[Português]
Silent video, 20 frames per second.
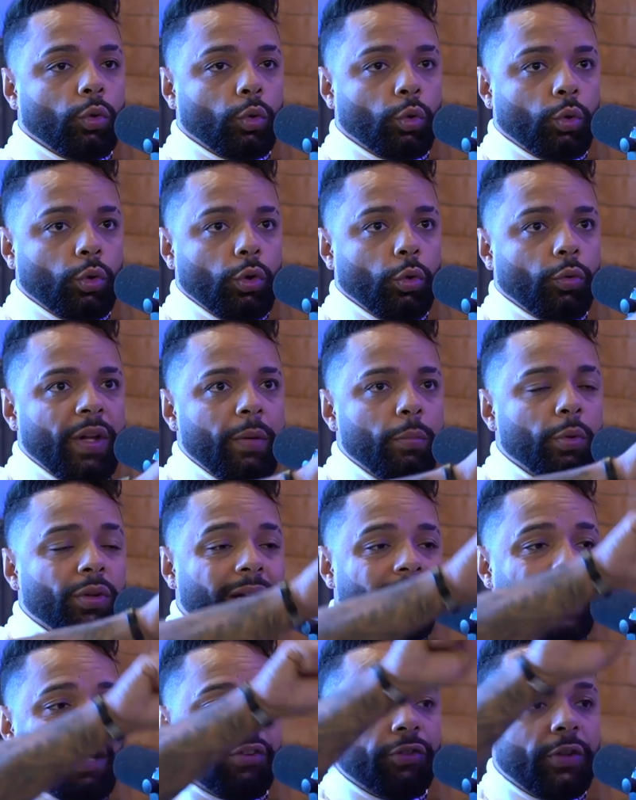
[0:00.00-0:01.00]
Eu tenho muita
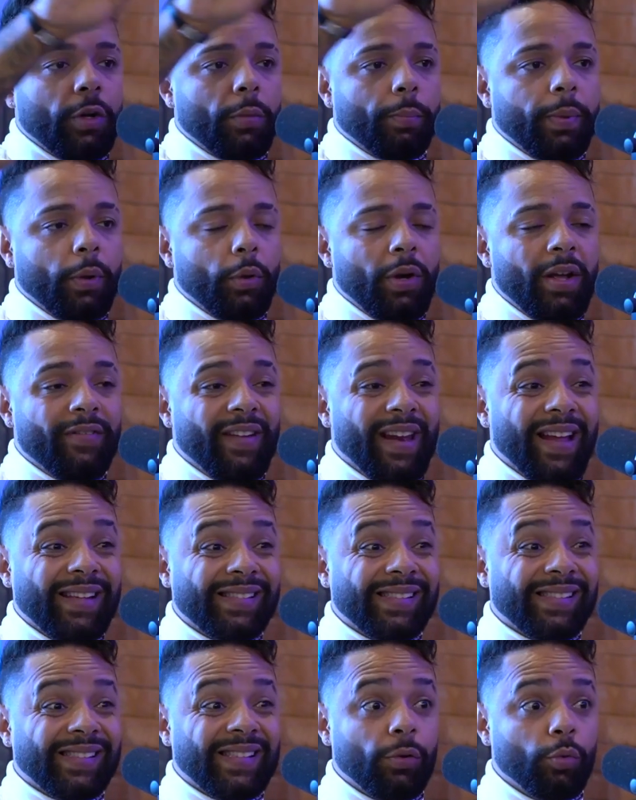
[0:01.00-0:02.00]
gratidão pelo
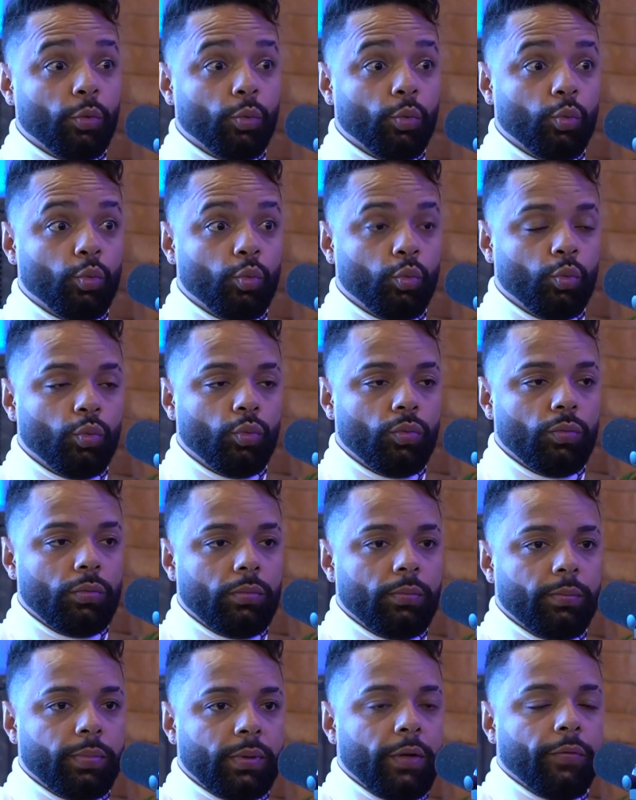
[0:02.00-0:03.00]
Revelação.
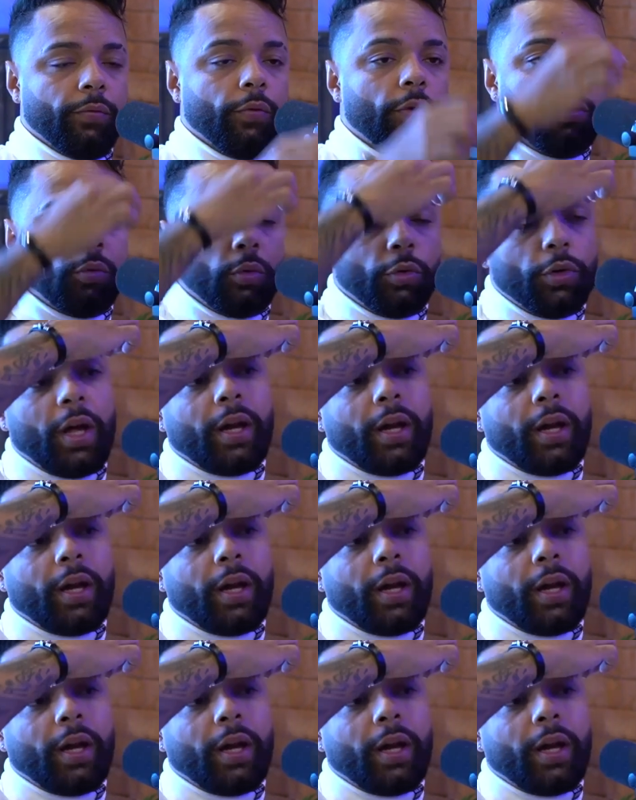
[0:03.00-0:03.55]
Uhum. Porque foi quando eu era